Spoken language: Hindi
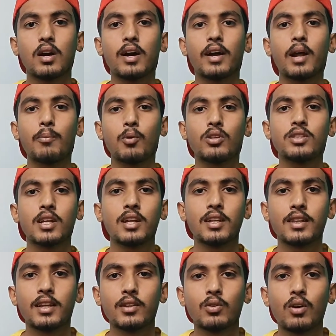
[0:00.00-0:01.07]
अगर आपको अच्छा
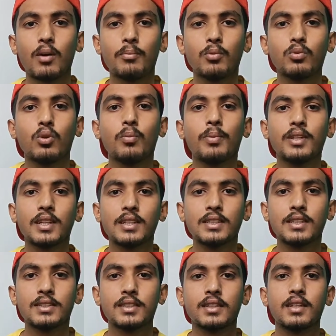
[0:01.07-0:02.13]
लगता है तो आप उनको परचेज़
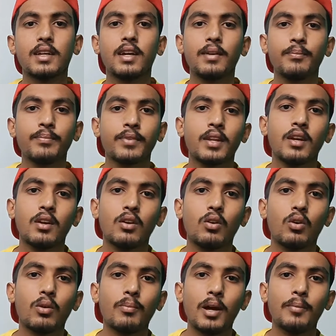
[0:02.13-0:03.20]
कर सकते हैं
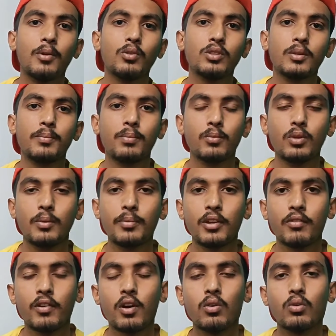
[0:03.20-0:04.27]
और मैं भी उसी उन्हीं
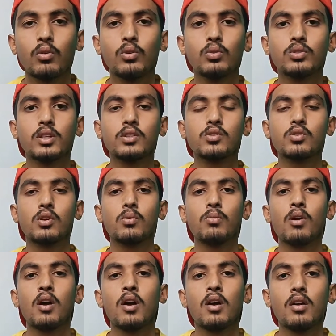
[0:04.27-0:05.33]
प्री वर्कआउट को यूज़ कर चुका हूँ
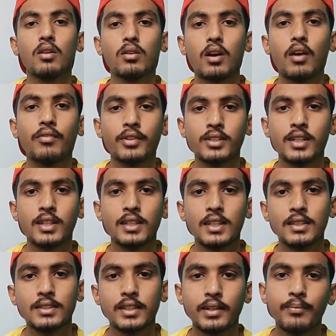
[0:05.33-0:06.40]
काफ़ी अच्छे
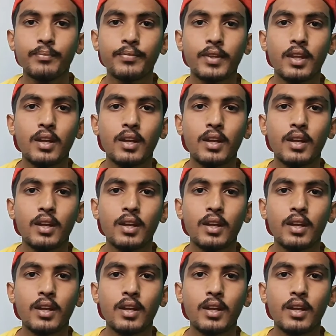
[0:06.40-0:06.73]
रिजल्ट हैं